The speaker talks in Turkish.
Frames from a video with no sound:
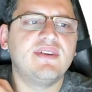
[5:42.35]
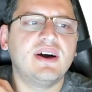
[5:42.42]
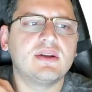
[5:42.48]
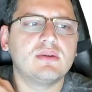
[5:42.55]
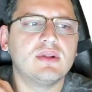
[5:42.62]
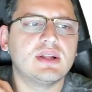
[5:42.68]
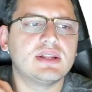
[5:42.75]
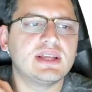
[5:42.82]
var
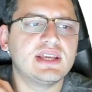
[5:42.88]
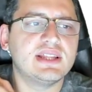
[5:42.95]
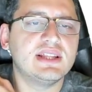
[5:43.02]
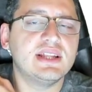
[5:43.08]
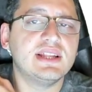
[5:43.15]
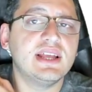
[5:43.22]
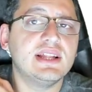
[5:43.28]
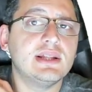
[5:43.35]
olan
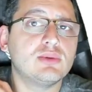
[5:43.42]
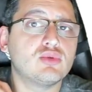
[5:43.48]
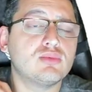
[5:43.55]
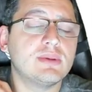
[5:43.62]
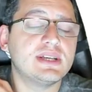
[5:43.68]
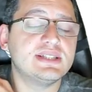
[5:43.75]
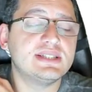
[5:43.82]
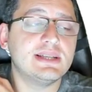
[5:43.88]
nakitlerini elde
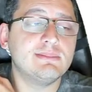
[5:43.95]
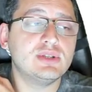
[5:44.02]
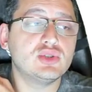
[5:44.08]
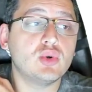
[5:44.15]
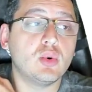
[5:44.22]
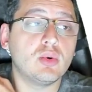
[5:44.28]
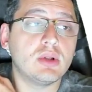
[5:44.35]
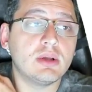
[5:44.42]
tutmak
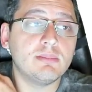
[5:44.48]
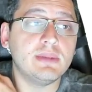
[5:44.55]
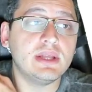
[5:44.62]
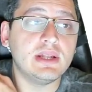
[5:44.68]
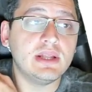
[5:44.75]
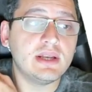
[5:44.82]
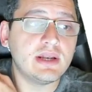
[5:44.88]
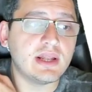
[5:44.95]
istemiş
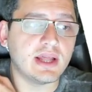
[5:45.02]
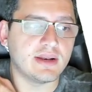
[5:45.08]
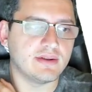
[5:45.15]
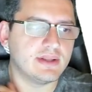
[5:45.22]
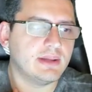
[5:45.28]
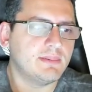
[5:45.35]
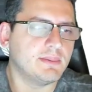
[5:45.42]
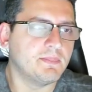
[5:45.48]
olabilirler.
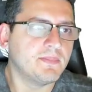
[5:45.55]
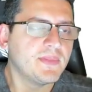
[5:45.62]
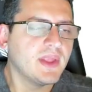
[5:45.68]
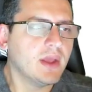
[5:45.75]
Tamam.